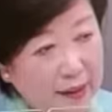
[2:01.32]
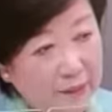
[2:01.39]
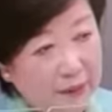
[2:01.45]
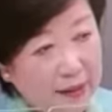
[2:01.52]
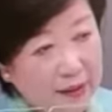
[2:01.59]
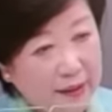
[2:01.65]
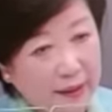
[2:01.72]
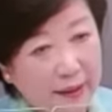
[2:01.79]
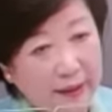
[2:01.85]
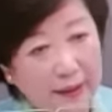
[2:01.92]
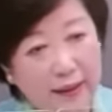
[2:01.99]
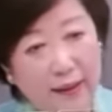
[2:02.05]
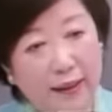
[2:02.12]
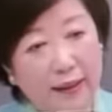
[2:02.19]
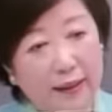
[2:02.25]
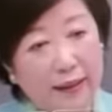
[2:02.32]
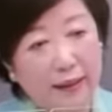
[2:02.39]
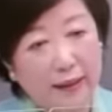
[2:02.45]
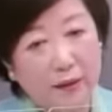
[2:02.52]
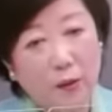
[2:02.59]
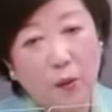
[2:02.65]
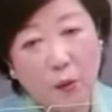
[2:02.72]
まして、
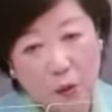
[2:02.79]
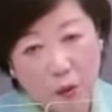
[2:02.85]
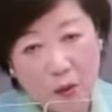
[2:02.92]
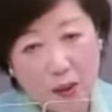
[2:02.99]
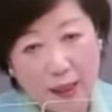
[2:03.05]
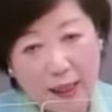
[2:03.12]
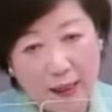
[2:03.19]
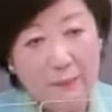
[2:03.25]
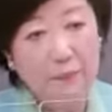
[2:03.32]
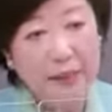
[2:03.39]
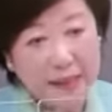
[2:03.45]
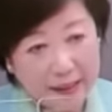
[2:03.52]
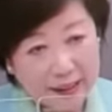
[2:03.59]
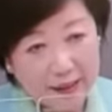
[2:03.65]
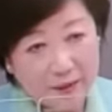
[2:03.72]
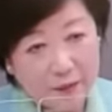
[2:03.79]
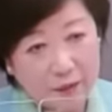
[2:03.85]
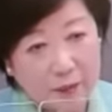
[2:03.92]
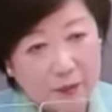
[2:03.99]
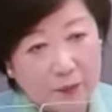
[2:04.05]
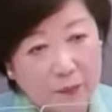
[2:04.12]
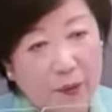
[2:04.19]
えー、口語アンミーヤ
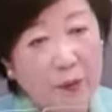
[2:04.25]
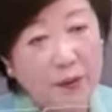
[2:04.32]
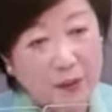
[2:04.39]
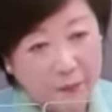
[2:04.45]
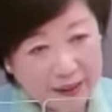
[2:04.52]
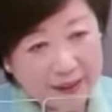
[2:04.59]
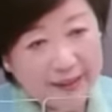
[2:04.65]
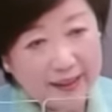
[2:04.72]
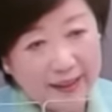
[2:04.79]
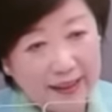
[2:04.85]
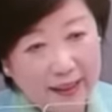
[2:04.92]
と申します、